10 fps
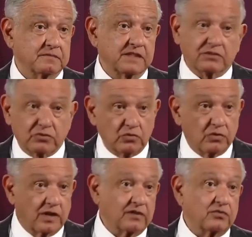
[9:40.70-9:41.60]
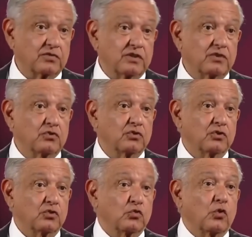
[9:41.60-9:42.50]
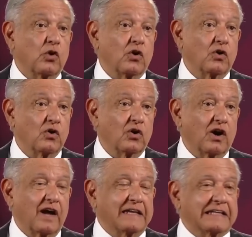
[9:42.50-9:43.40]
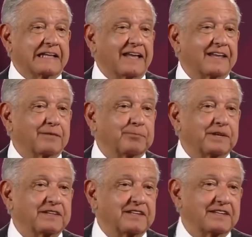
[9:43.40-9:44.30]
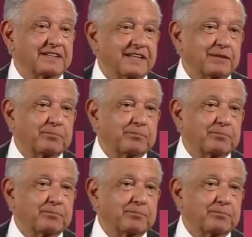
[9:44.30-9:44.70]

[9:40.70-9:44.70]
Y eso es lo que ha sucedido. No hay nada pendiente de